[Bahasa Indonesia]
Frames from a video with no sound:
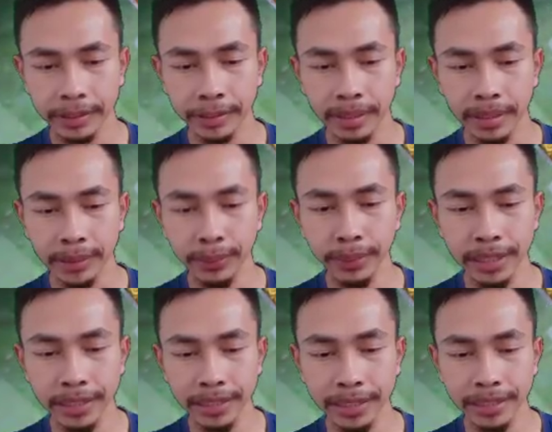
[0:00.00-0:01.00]
Sudah hidup lagi.
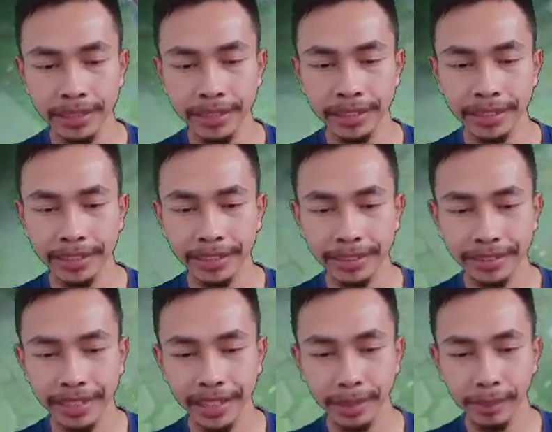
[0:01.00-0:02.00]
Wih, di.
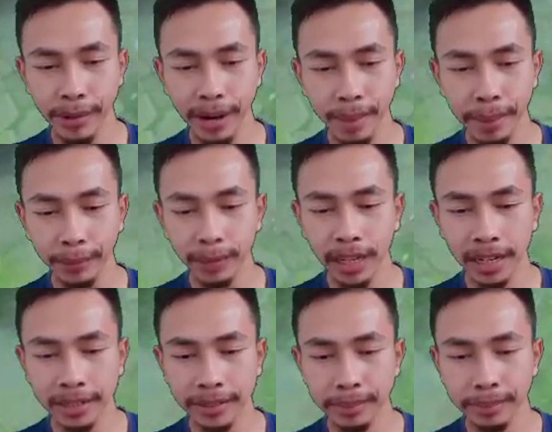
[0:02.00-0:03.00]
Dia yang bawa kapal itu
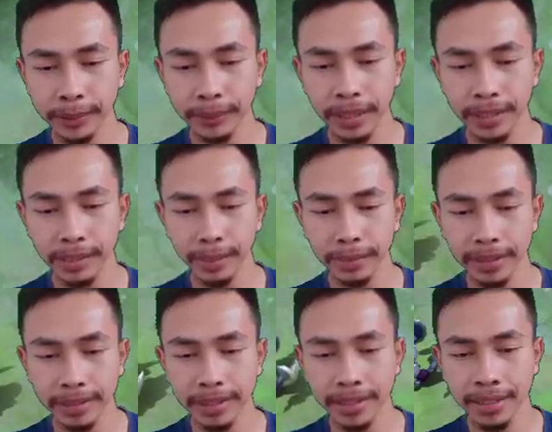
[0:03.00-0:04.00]
udah maju lagi
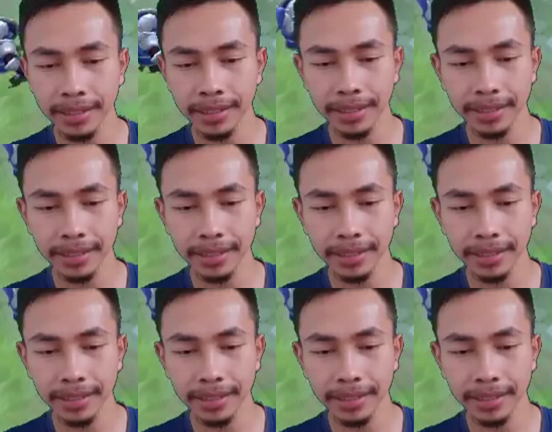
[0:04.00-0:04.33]
teman-teman.